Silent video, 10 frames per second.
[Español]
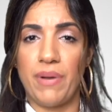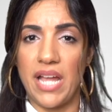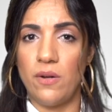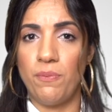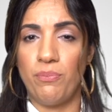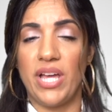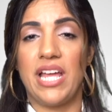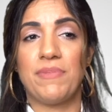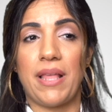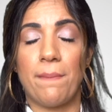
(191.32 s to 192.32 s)
pero
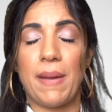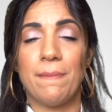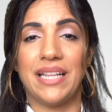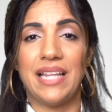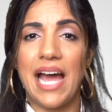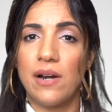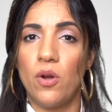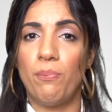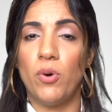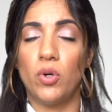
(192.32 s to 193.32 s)
pueden también
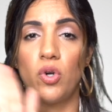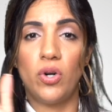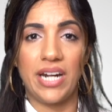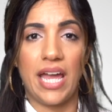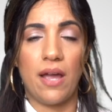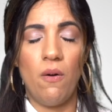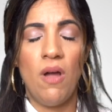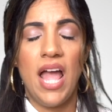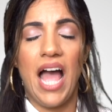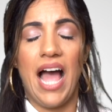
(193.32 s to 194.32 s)
mandarlo por correo
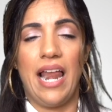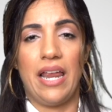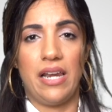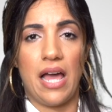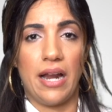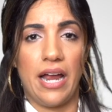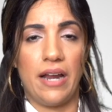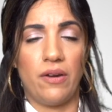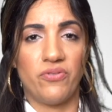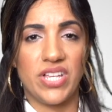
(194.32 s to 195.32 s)
a
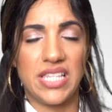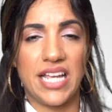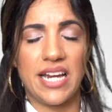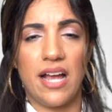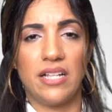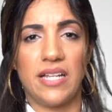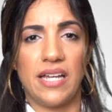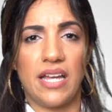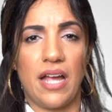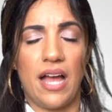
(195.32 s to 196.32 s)
la, oficina,
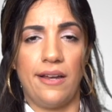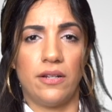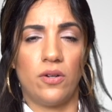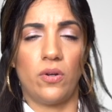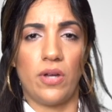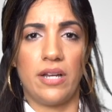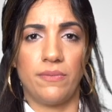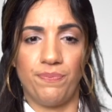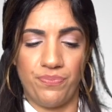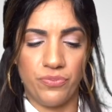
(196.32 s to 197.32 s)
de,
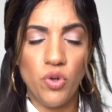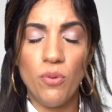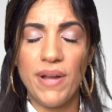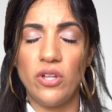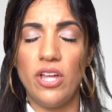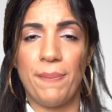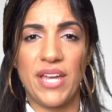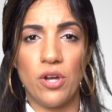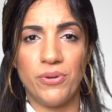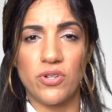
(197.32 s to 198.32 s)
al, número de
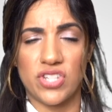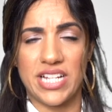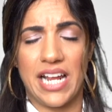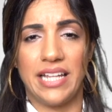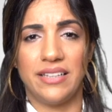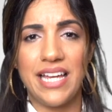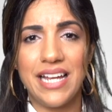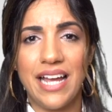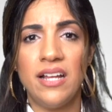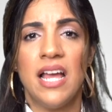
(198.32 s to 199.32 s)
PO Box que le
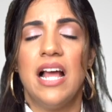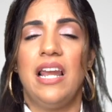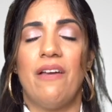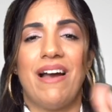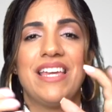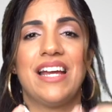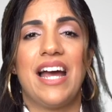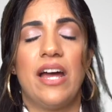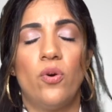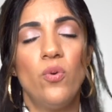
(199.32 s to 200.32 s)
indique. Le va a
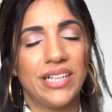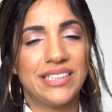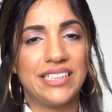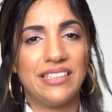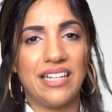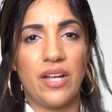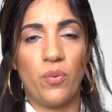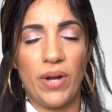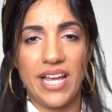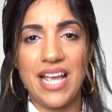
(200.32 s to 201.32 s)
llegar una cita de
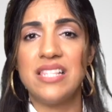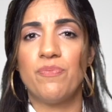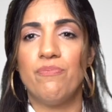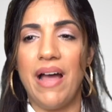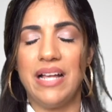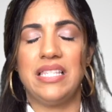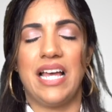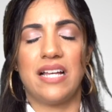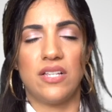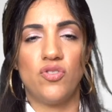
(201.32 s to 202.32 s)
huellas, van,
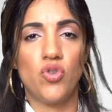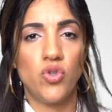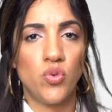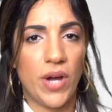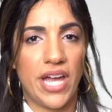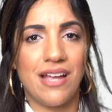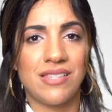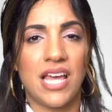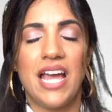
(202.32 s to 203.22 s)
se hacen sus huellas